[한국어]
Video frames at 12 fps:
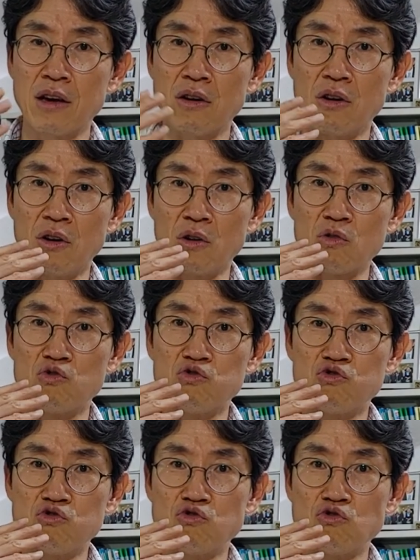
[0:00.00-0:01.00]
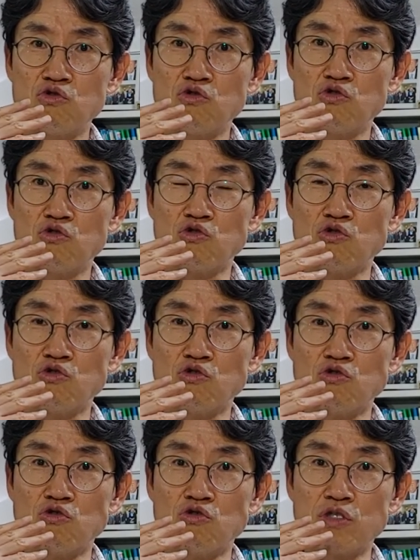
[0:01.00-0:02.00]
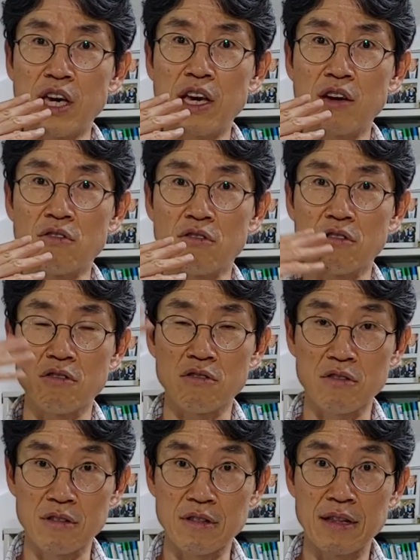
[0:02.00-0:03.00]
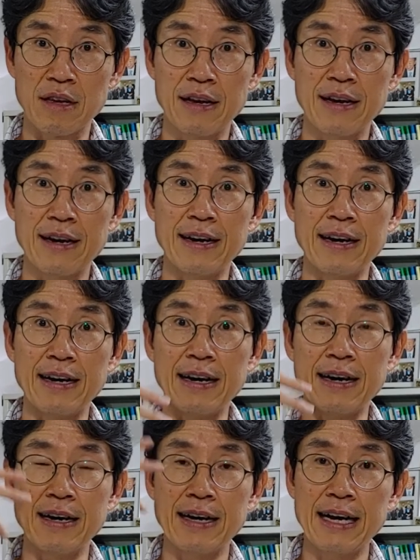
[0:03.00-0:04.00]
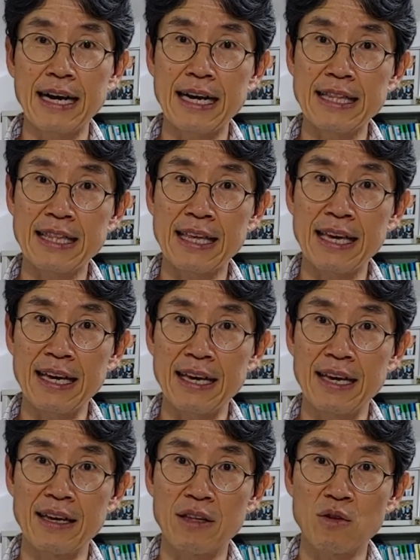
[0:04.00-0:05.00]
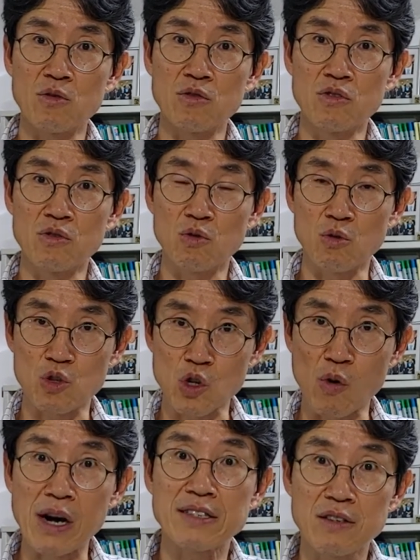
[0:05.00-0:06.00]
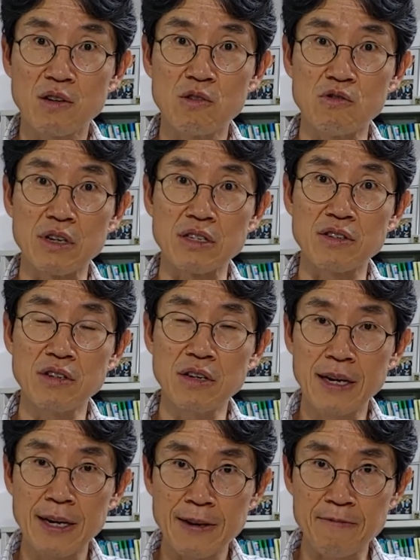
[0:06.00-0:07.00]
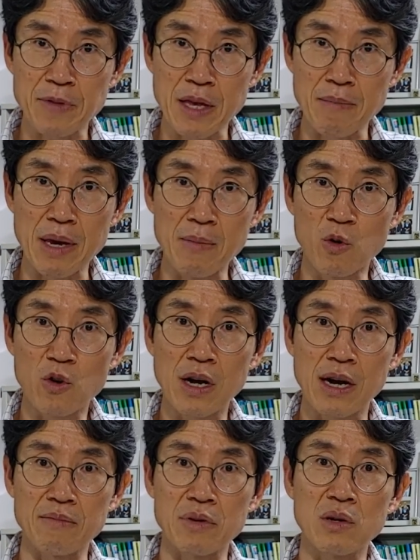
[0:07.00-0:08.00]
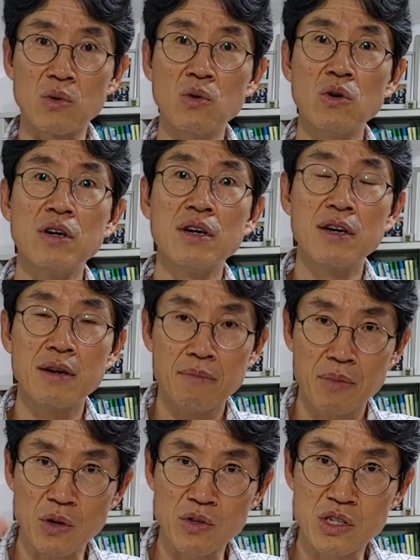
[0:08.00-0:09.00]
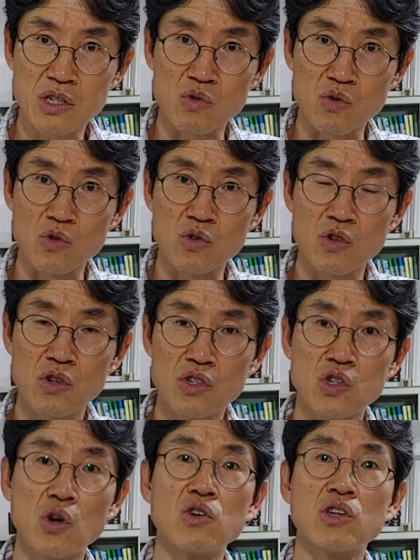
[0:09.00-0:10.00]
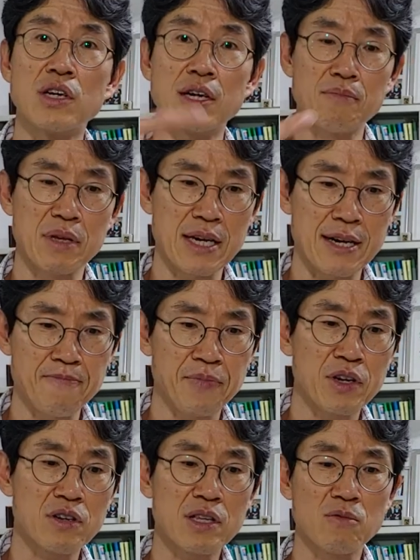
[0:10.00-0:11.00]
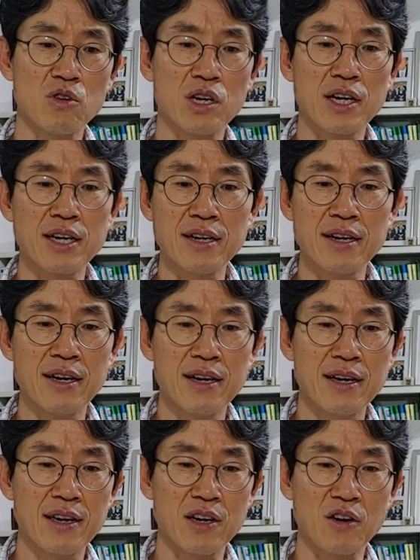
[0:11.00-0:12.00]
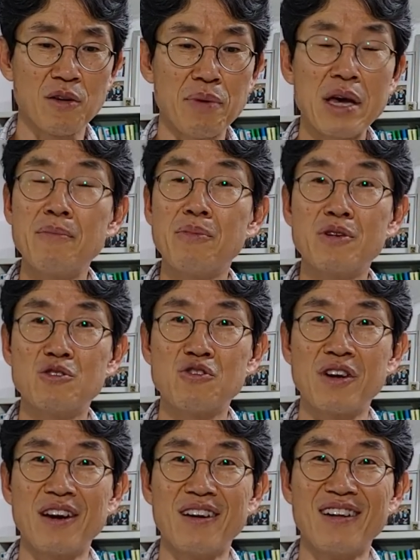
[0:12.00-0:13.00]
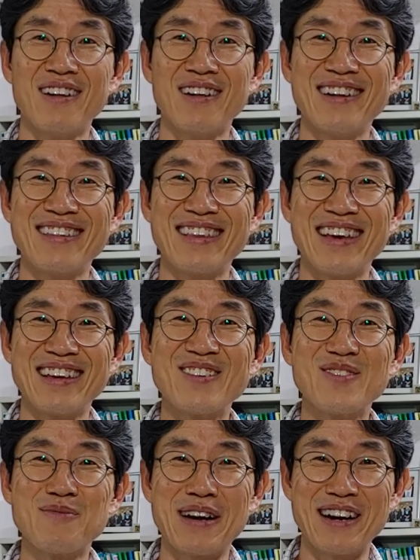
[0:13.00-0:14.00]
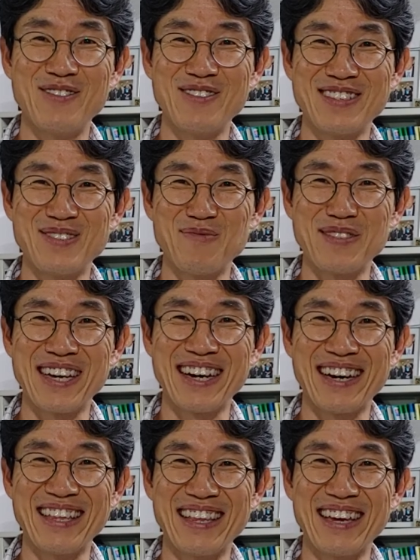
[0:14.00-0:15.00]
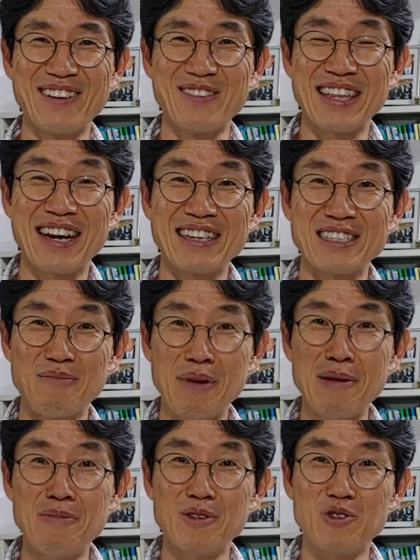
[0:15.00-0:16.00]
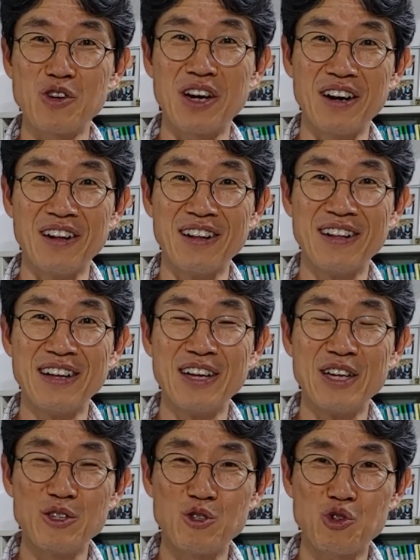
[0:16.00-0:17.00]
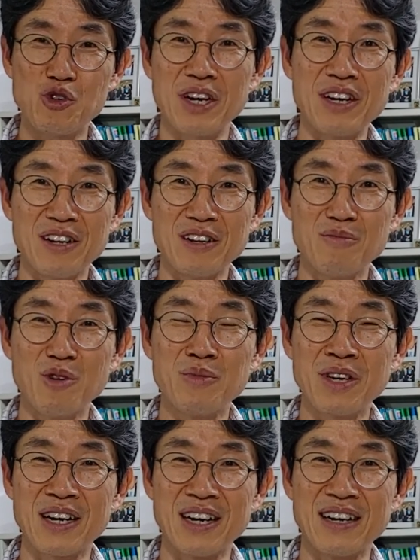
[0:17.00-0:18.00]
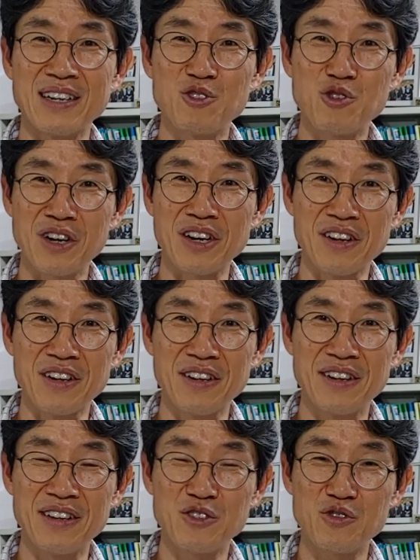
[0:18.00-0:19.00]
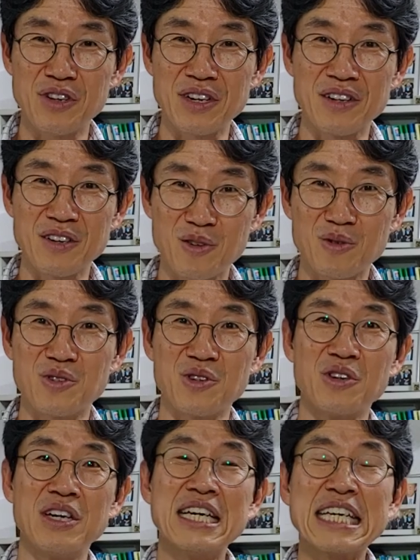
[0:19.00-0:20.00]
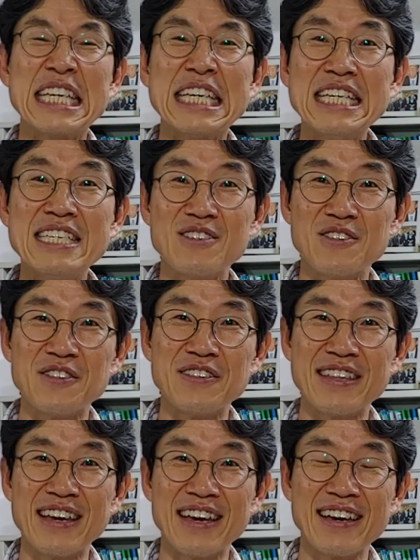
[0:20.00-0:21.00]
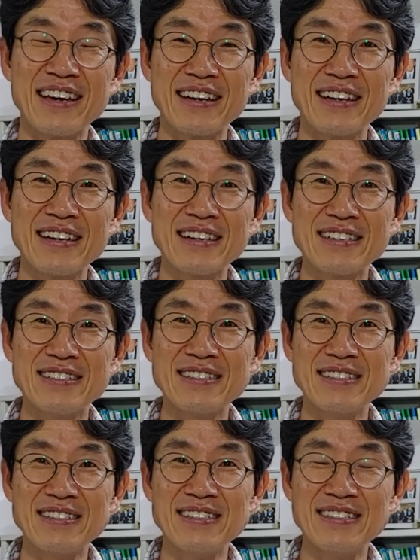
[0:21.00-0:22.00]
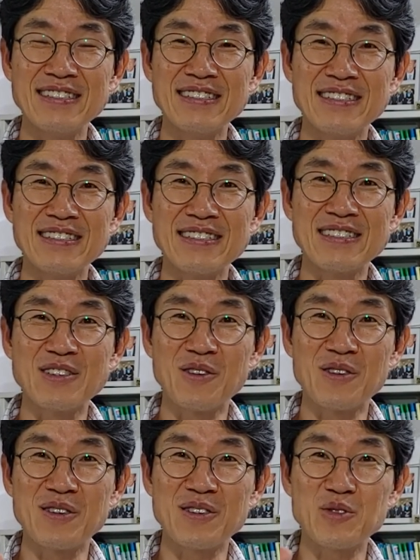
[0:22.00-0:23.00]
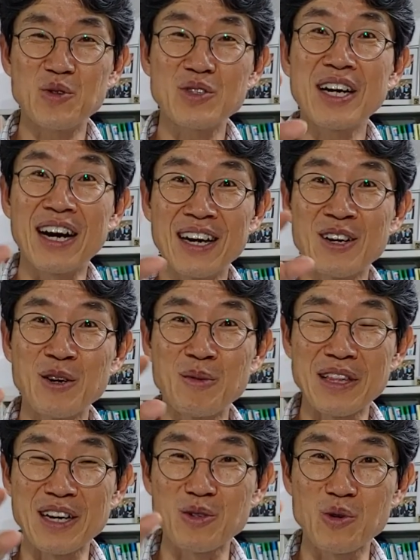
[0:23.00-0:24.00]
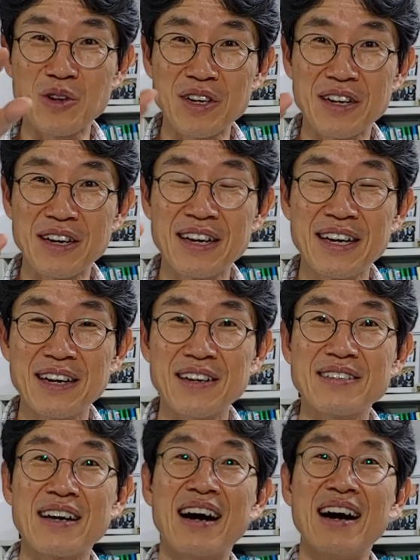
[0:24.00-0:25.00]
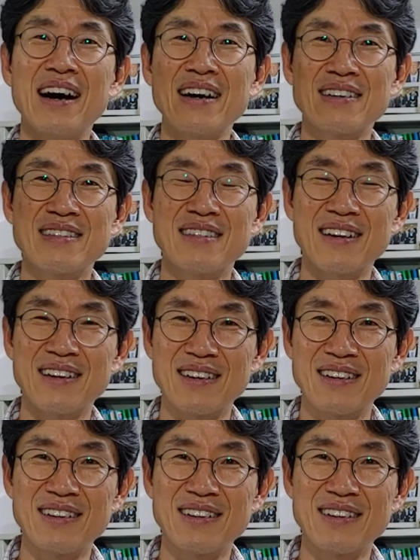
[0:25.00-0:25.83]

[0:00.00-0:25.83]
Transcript: 어, 구두의 어떤 그런 아, 한계 또는 또 정확성을 위해서 네, 메모를 남기고 편지로 정리를 합니다. 그러다 보니까 이거 페이퍼 트레일 네, 이런 말도 있습니다. 네, 우리 다 같이 페이퍼 트레일 trail 뭡니까? trail, trail 그렇죠. 길이죠. 네, 그거를 쫓아가는 겁니다. 종이를. 그래서 아 그때